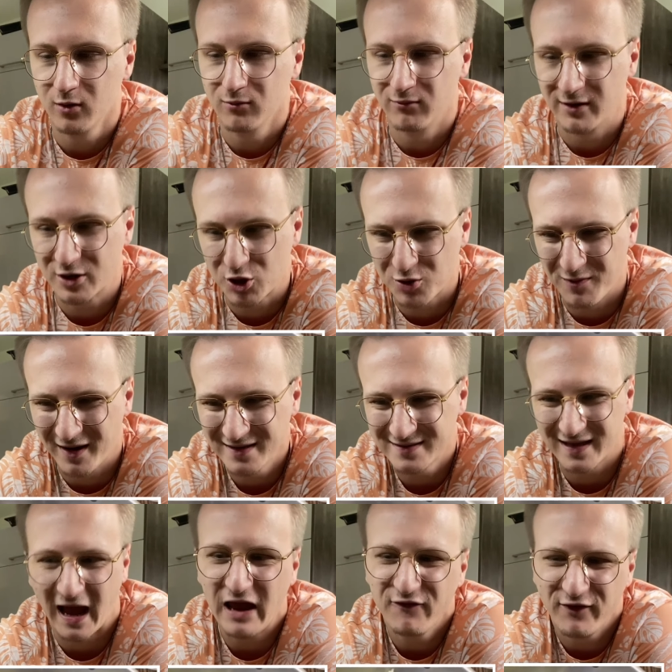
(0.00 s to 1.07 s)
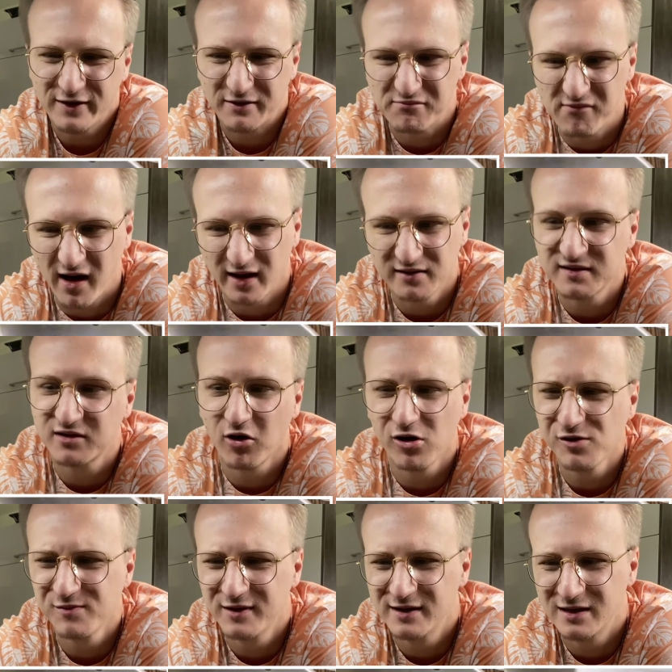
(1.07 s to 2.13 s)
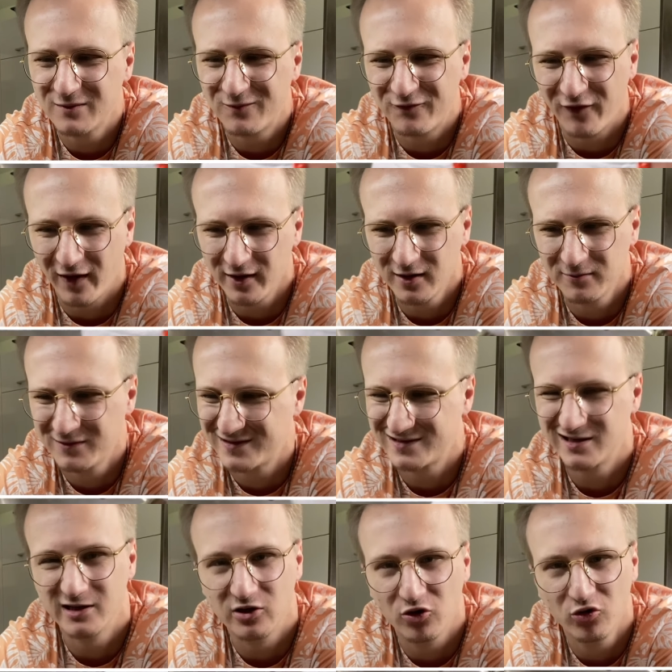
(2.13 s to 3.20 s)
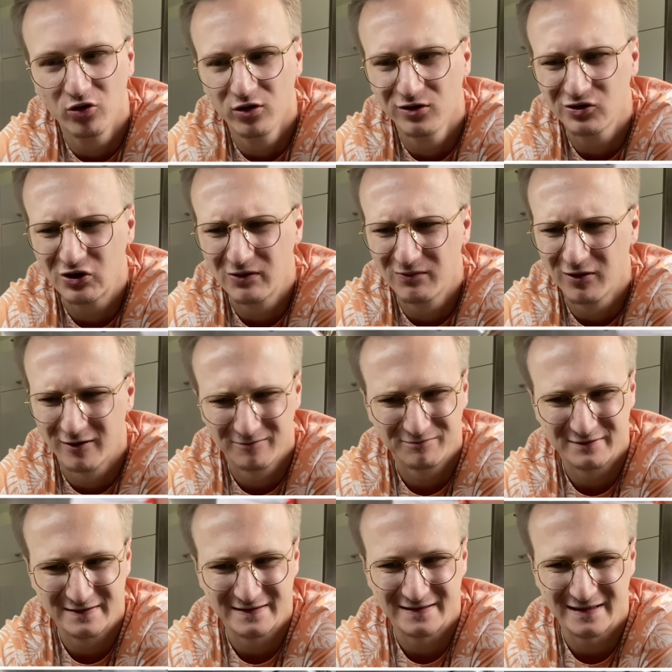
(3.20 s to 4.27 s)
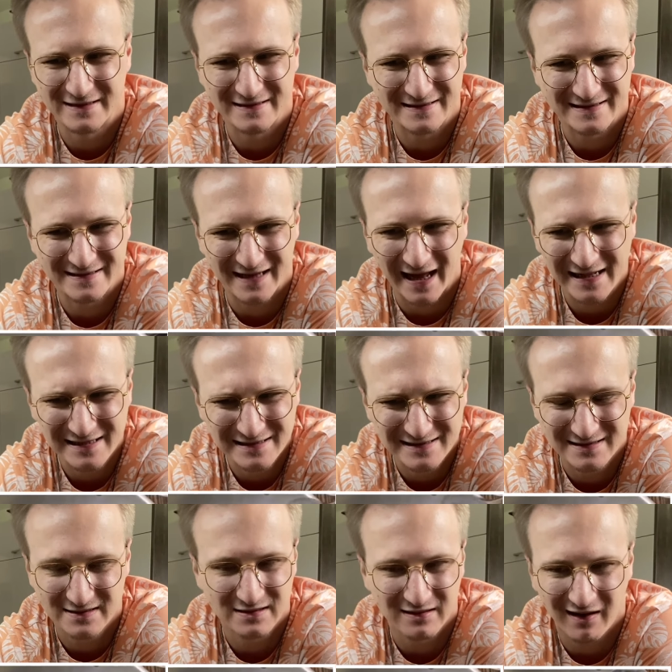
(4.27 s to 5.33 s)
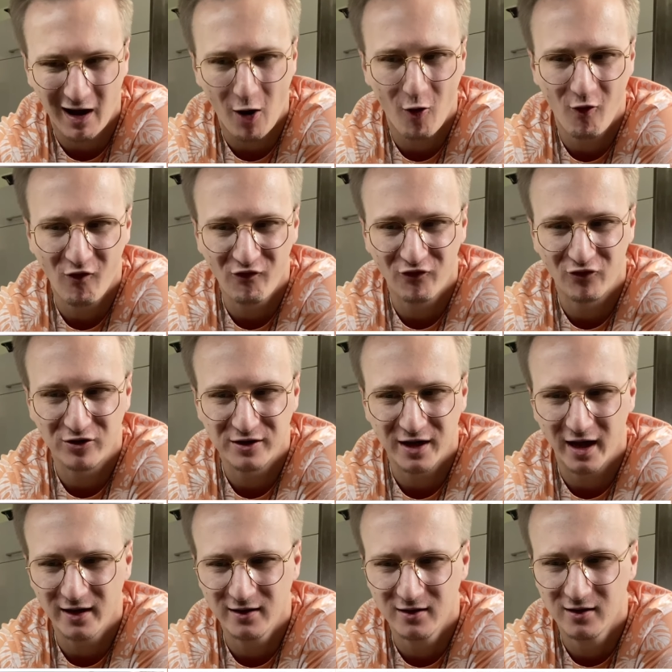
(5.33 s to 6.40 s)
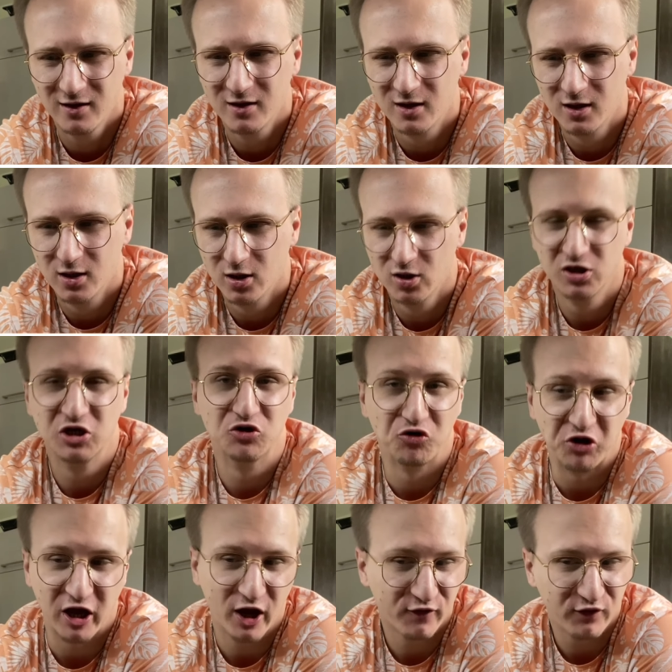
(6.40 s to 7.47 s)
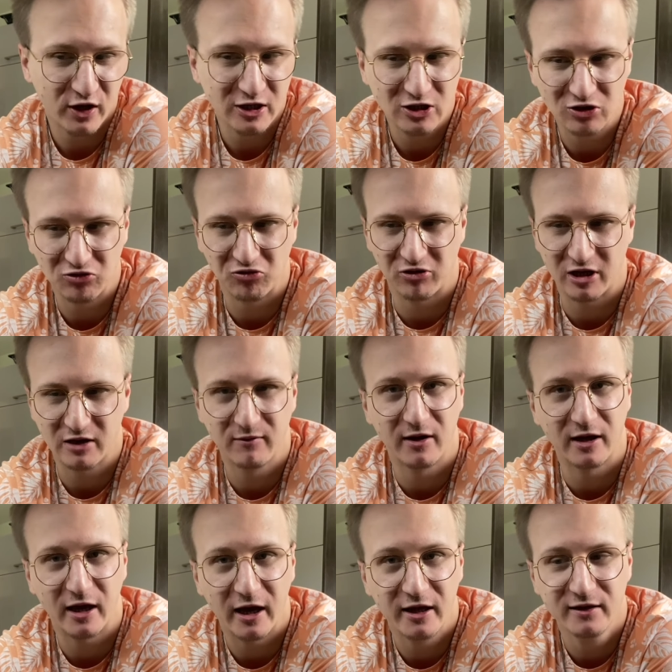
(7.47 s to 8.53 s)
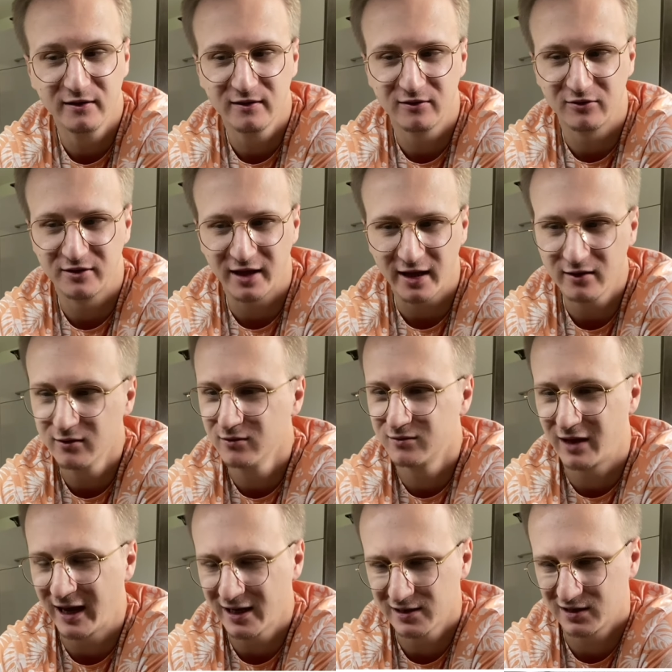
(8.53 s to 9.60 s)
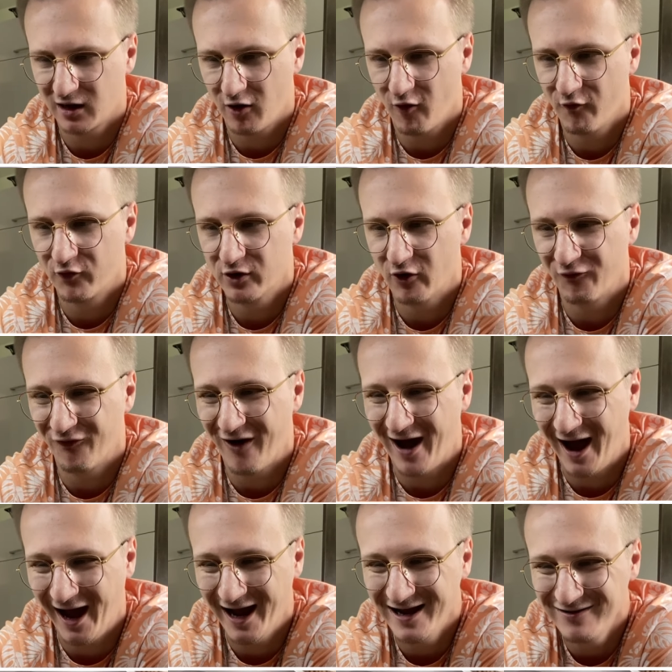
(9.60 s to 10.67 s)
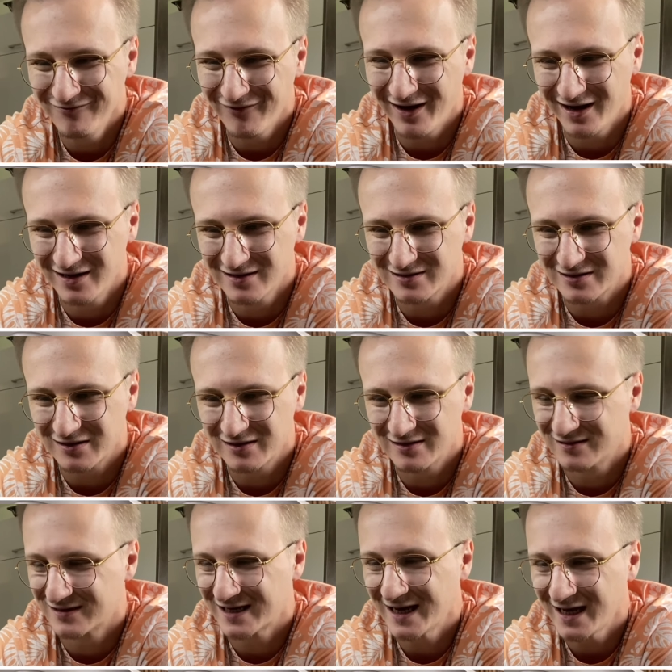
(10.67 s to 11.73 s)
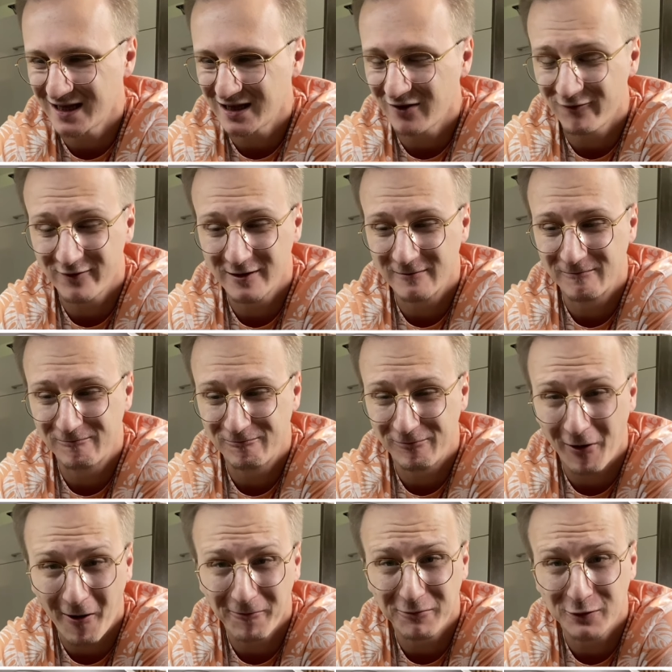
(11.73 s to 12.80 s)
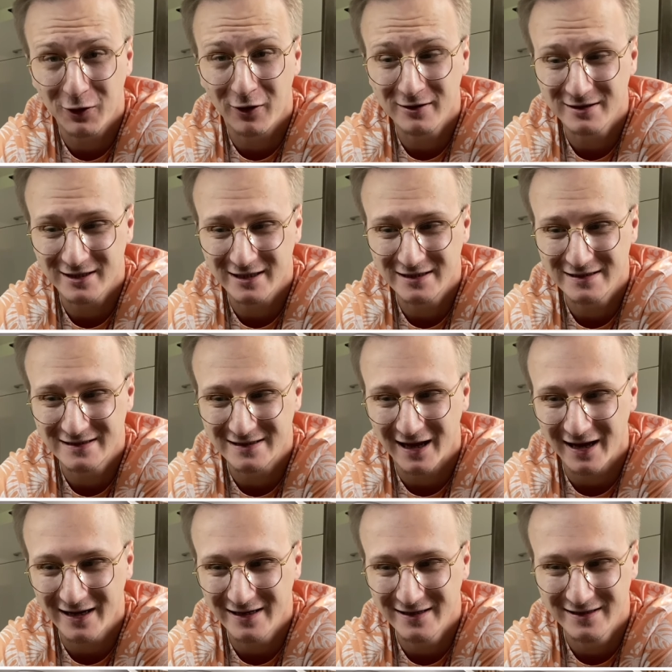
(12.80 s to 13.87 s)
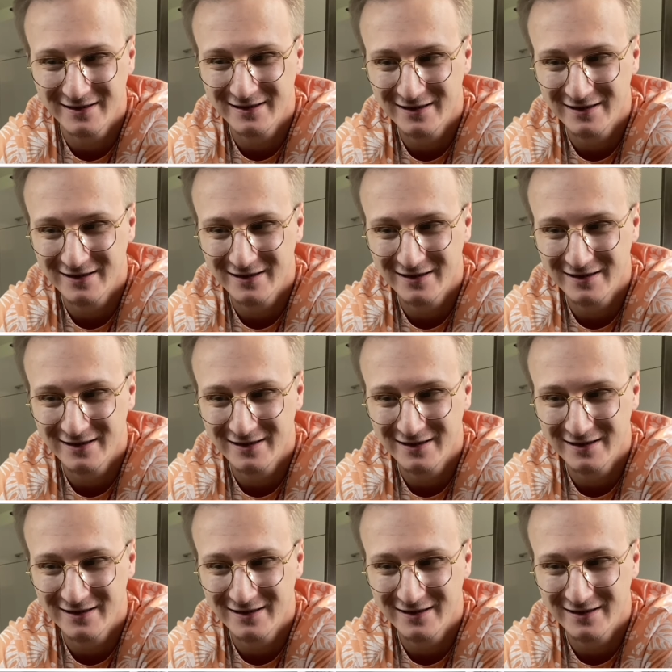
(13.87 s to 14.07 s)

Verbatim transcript: Man schmeißt einfach einen Maiskolben in die Pfanne, bisschen Öl drüber, bisschen Salz drauf und dann hin und her wenden, okay, man kennt's, und dann Deckel drauf und auf einmal soll richtig viel Popcorn drin sein.